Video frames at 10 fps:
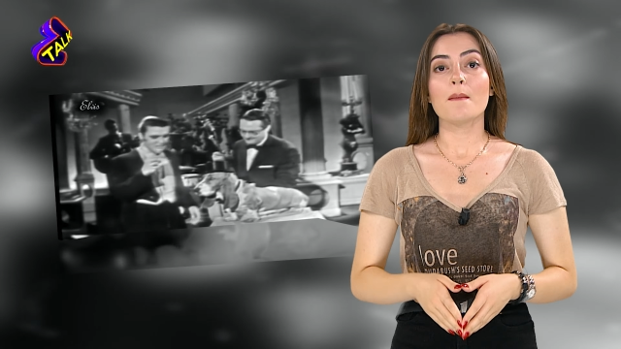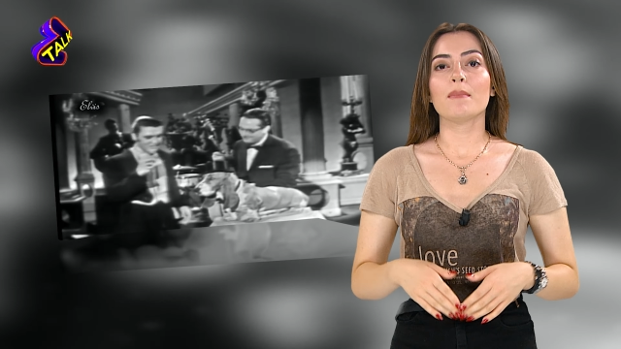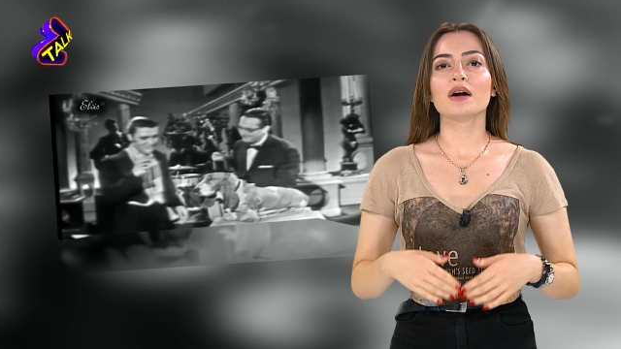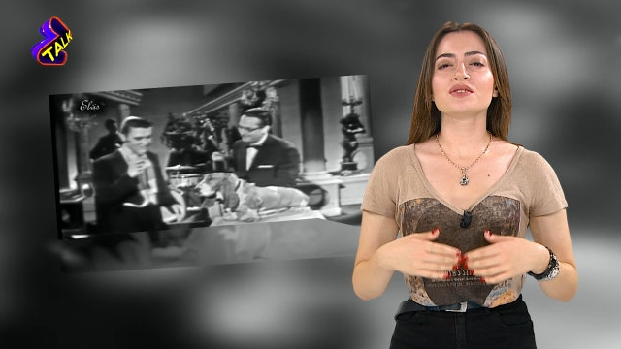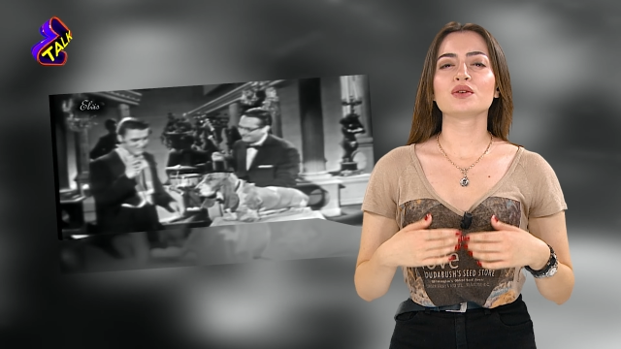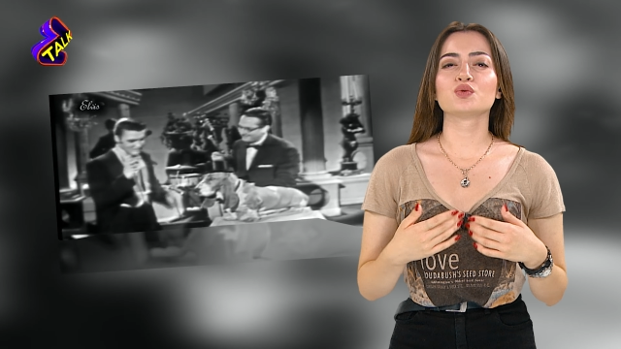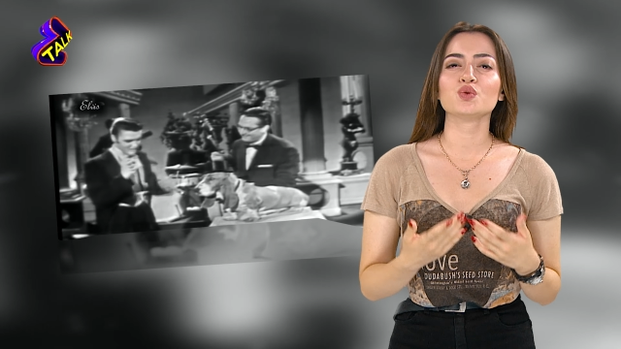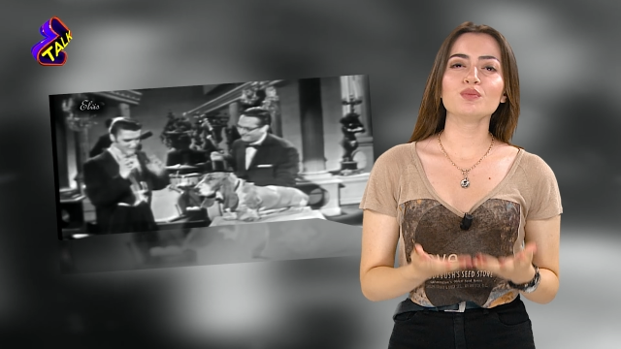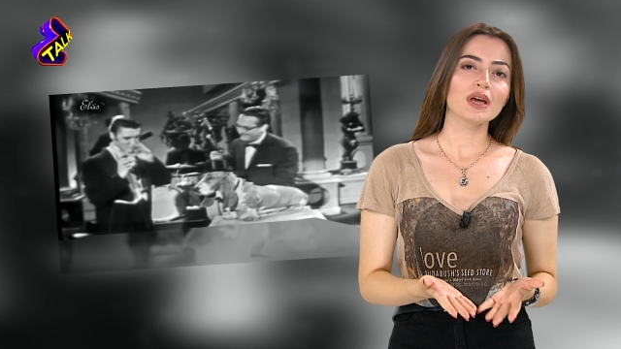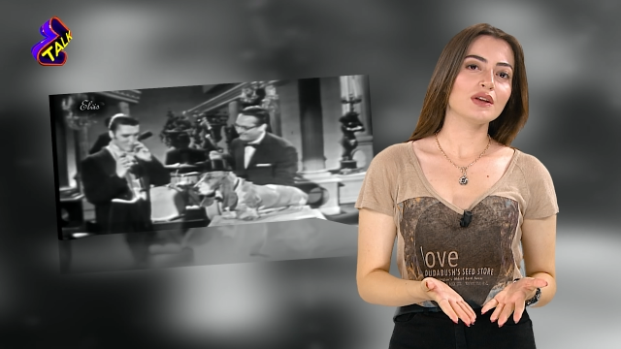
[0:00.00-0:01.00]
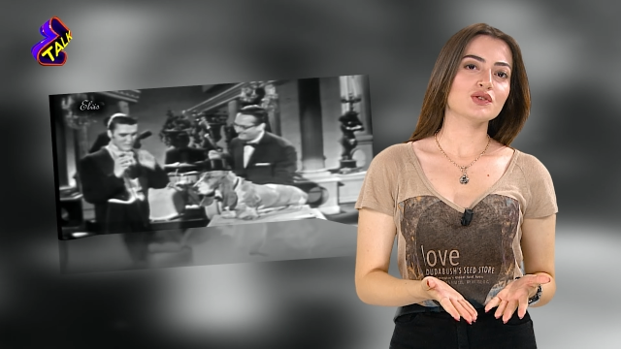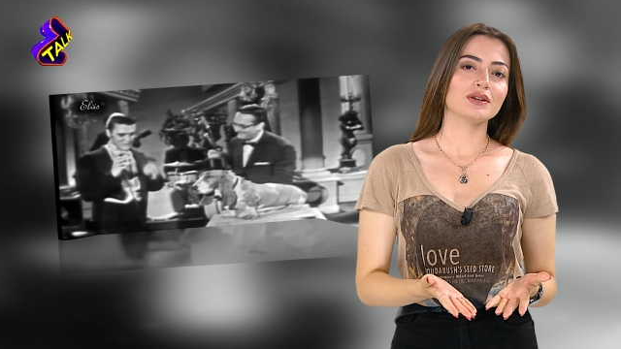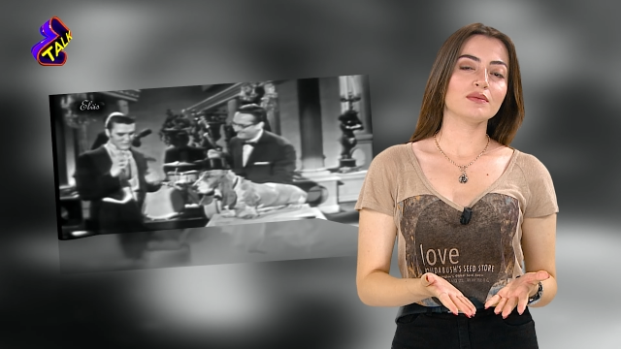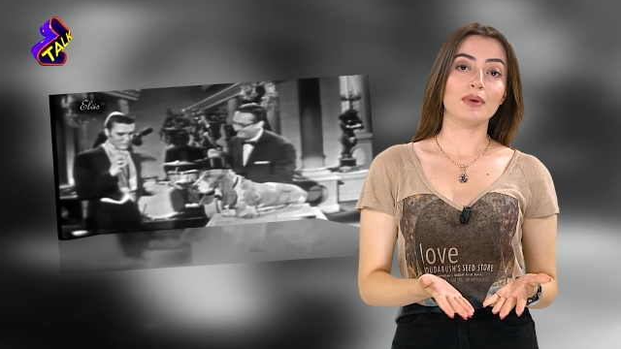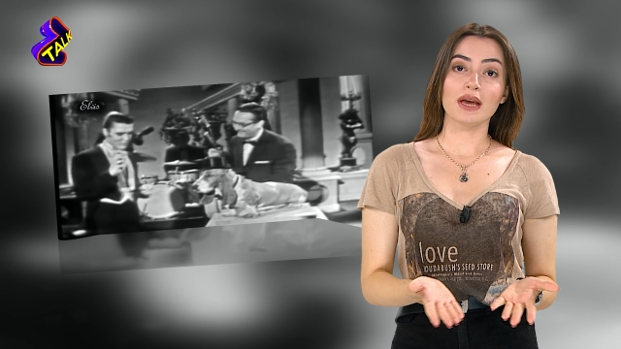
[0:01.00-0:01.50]
Başta tüm
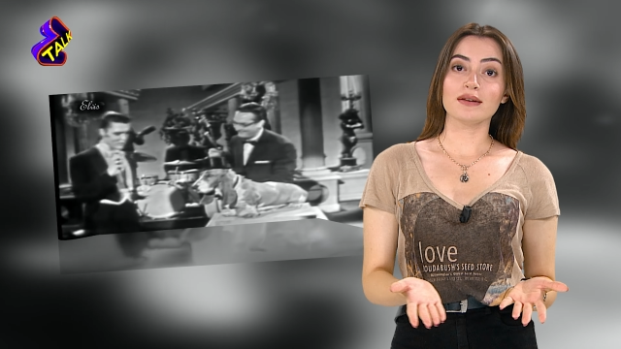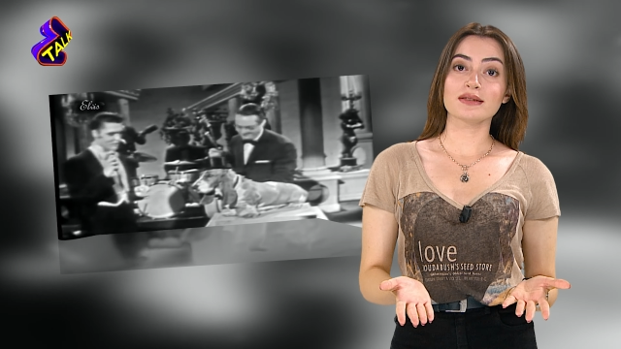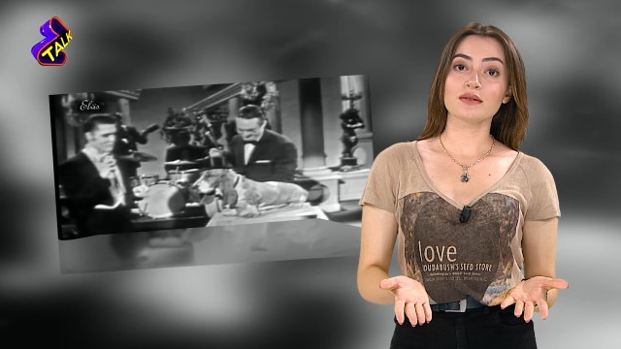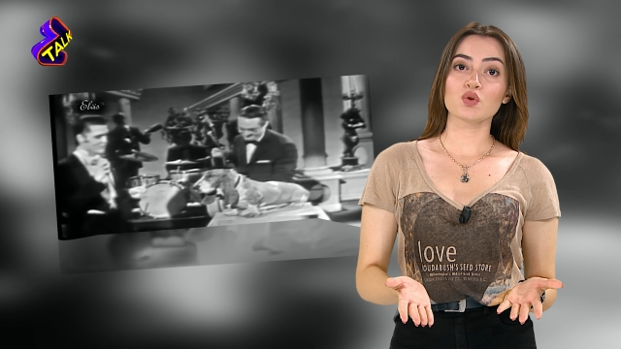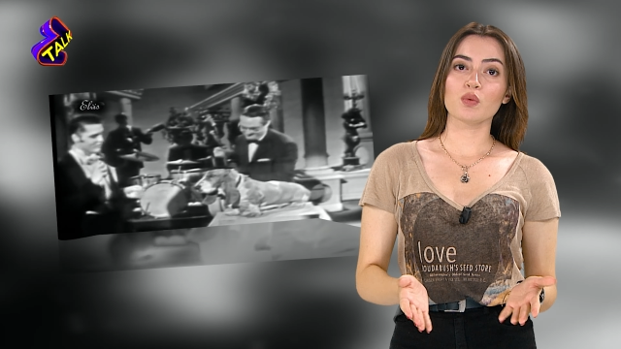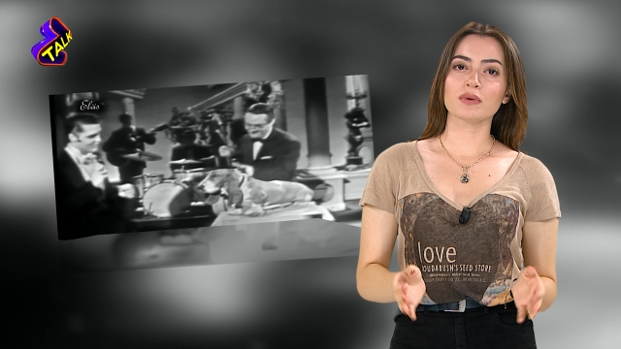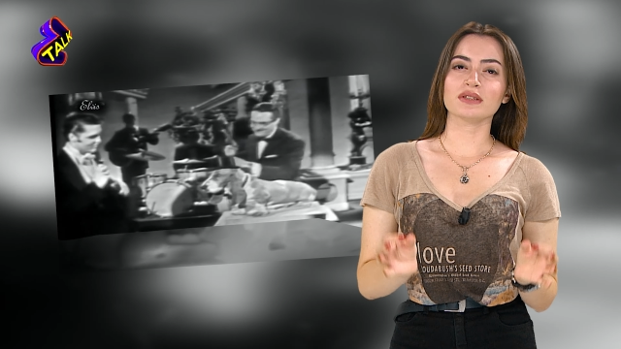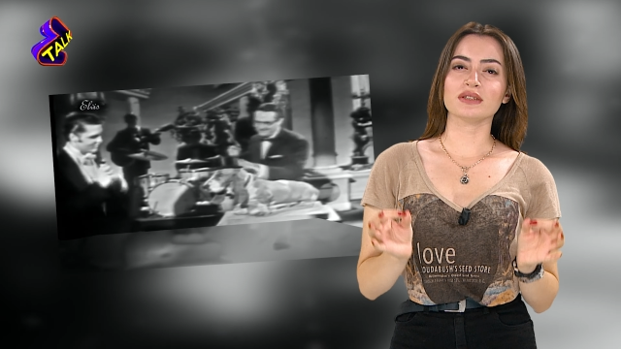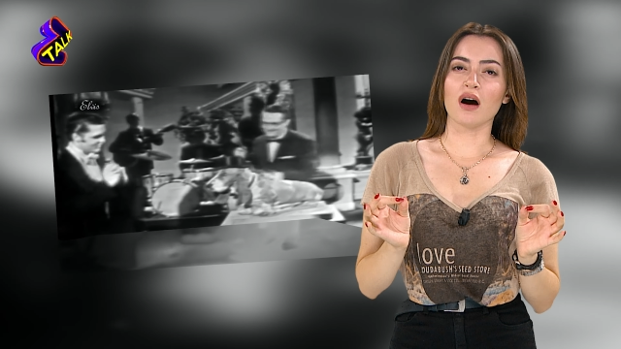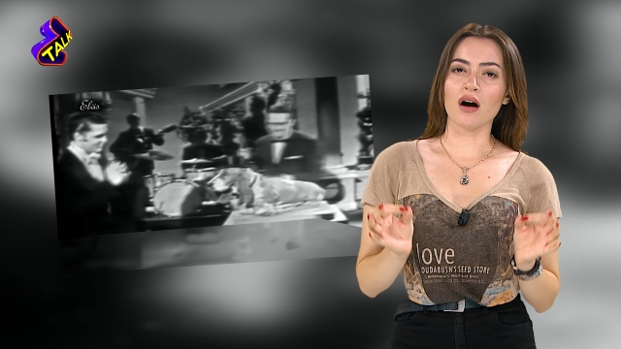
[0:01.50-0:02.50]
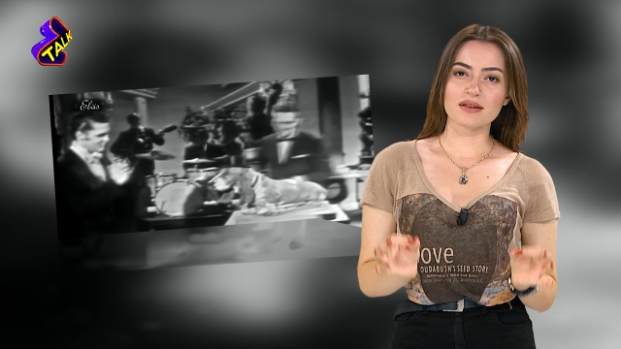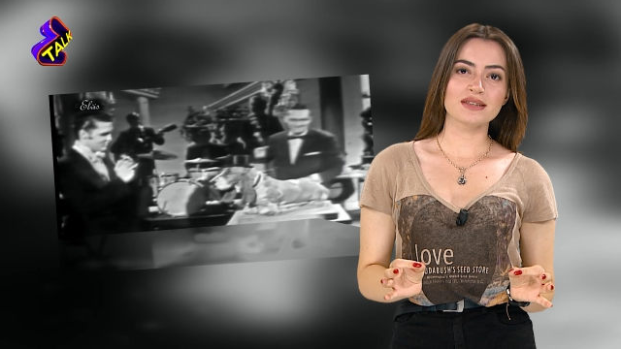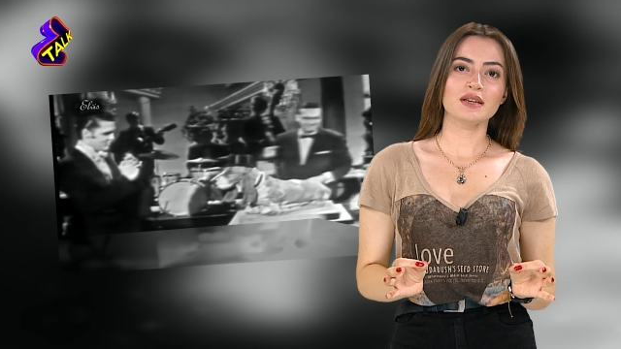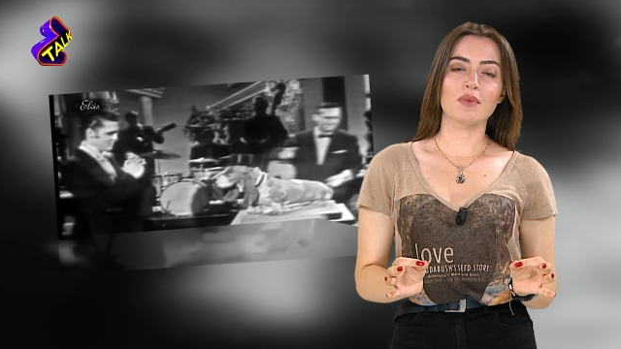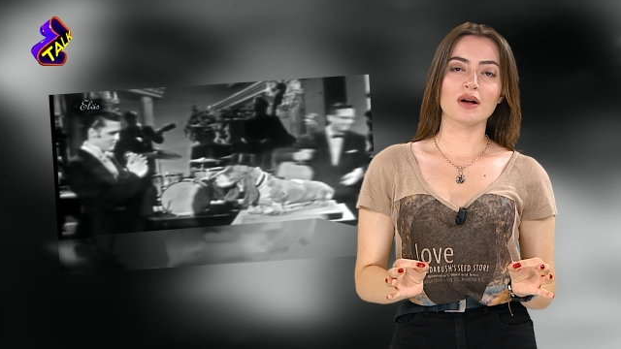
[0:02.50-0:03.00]
gençlerin beğenisini topladığı
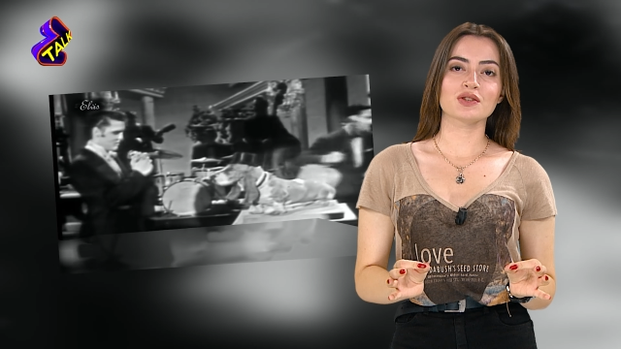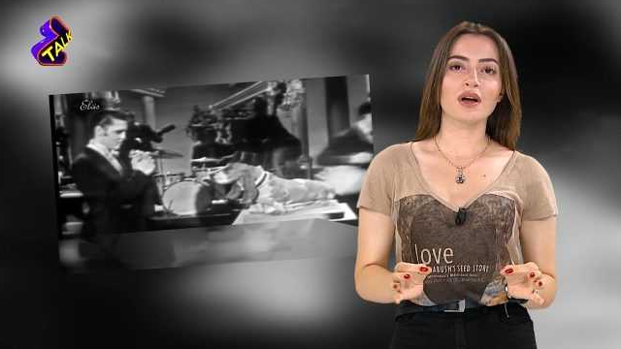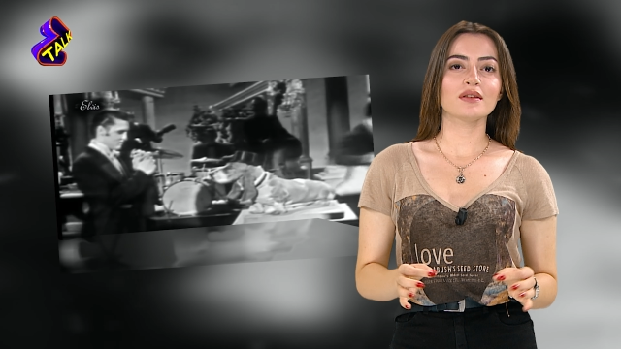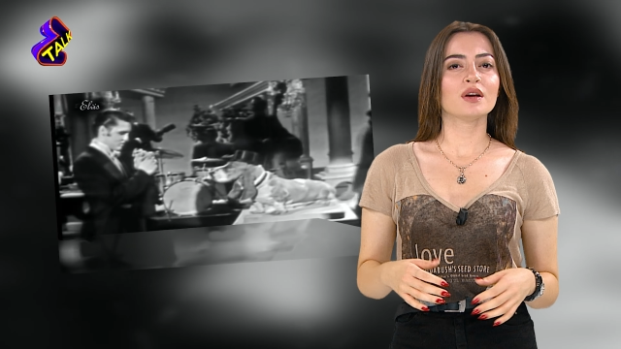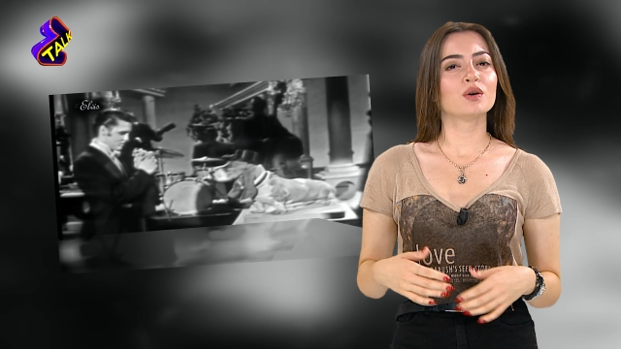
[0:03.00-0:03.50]
asi imajdan